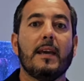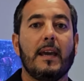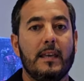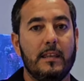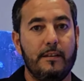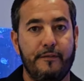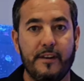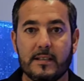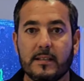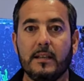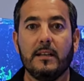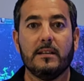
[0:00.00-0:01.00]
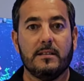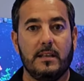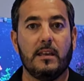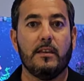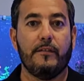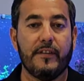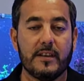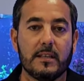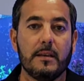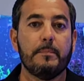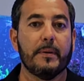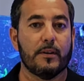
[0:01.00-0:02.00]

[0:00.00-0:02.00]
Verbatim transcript: Es difícil, sí es difícil,